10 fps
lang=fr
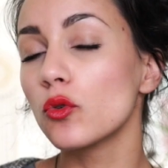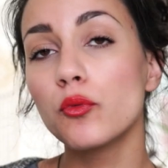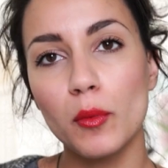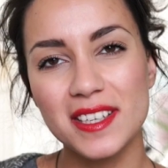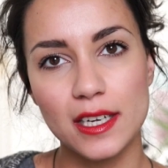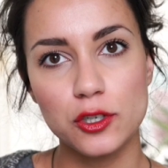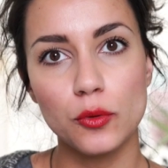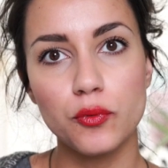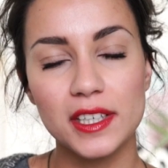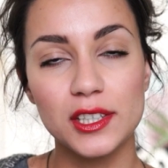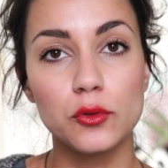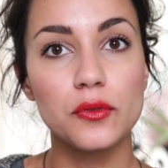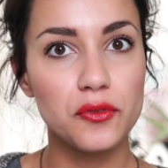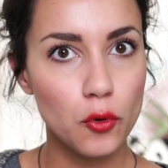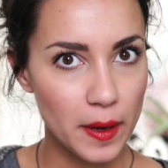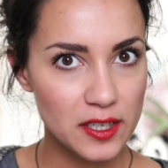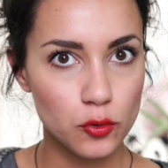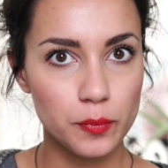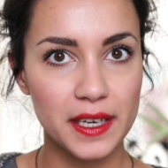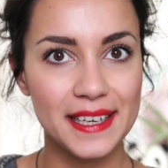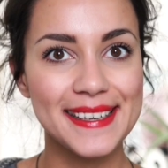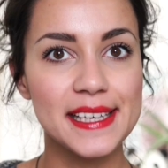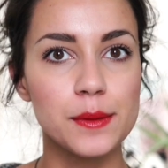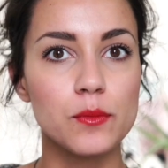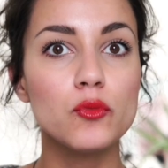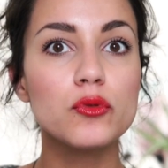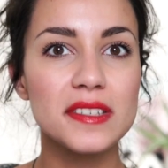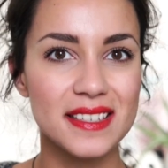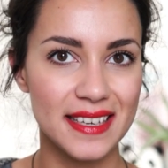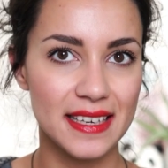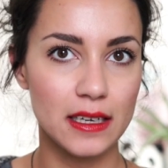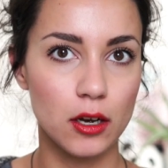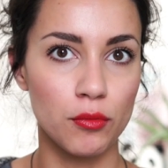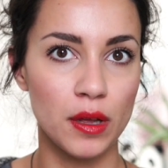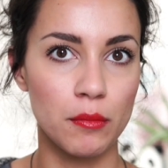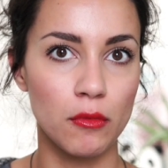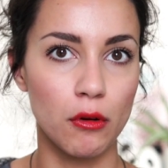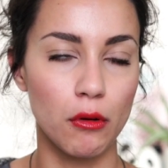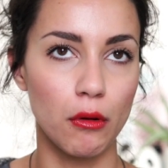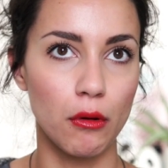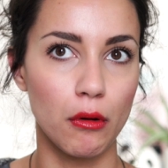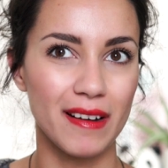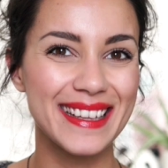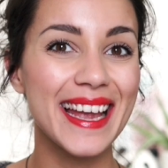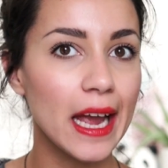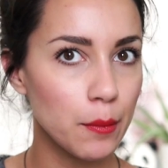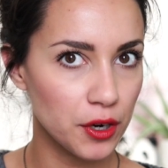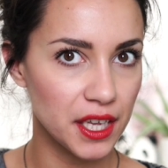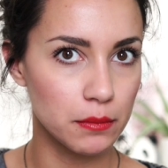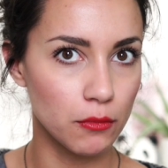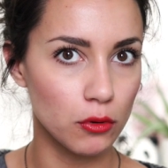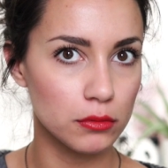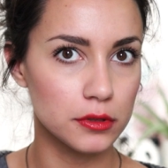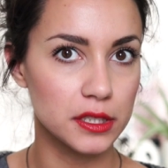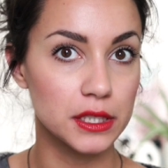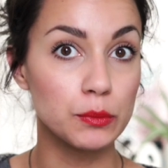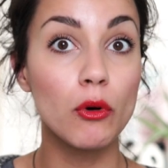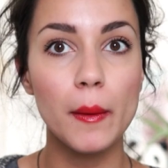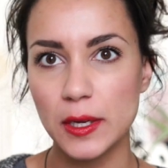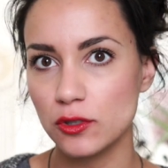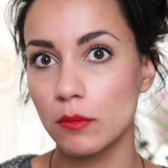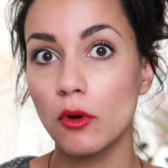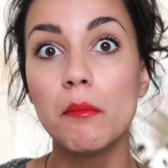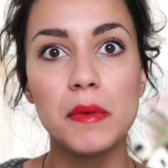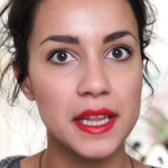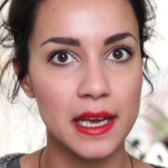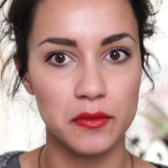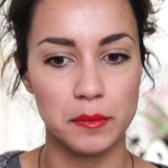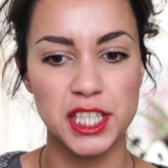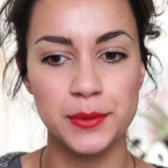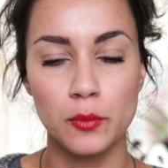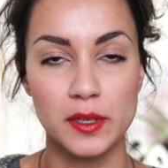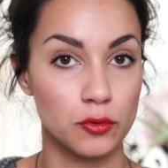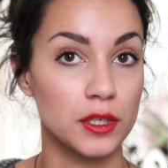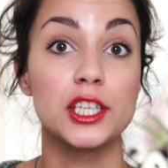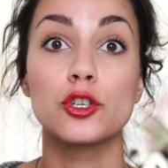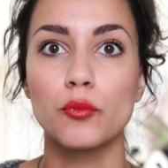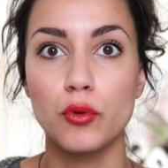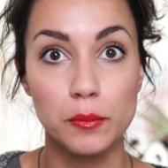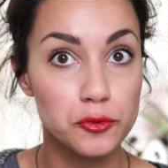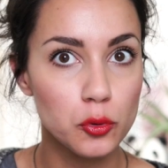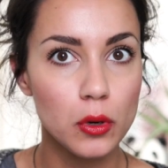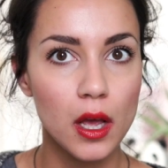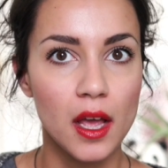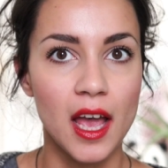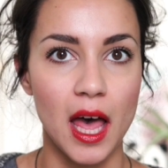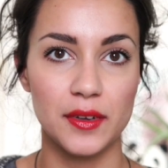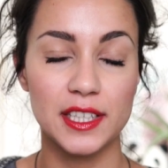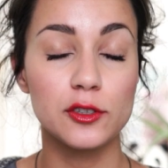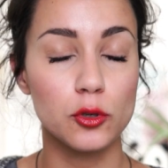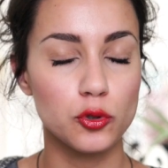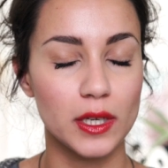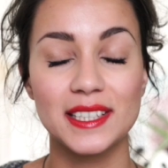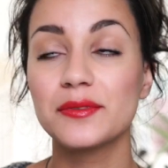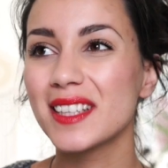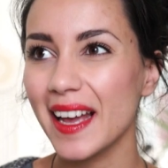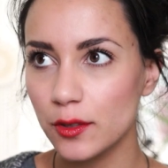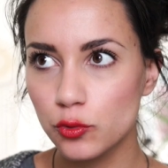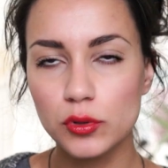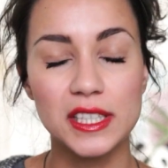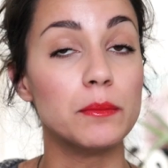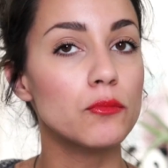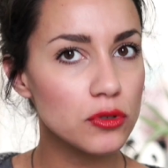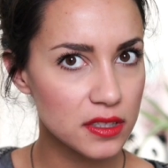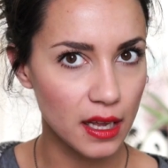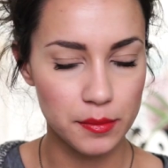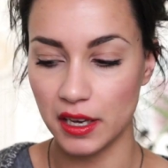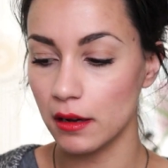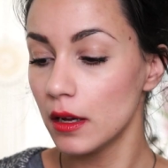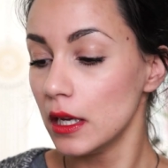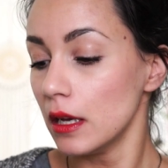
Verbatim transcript: Donc pour moi c'est un shampoing qui ne vaut pas son prix, il moussait quand même euh, très moyennement, ce qui moi personnellement m'énerve un petit peu parce qu'il y a des shampoings bio avec des tensions actifs très doux qui moussent très bien.